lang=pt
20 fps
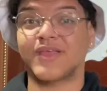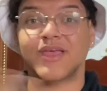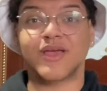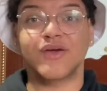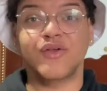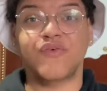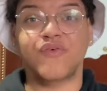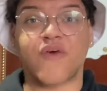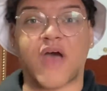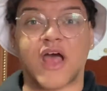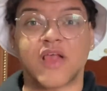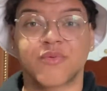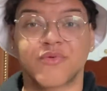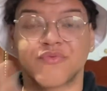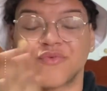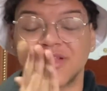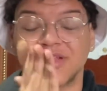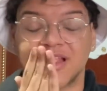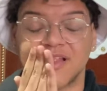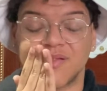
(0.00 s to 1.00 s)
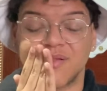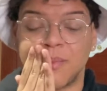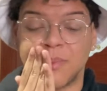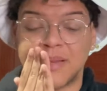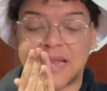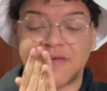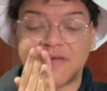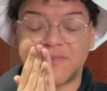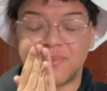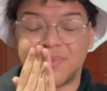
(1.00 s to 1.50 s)
O que, que eu não faço por vocês?
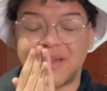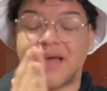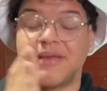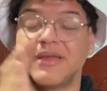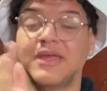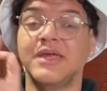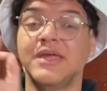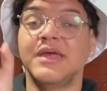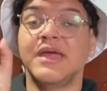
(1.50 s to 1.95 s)
Vamos lá, vamos lá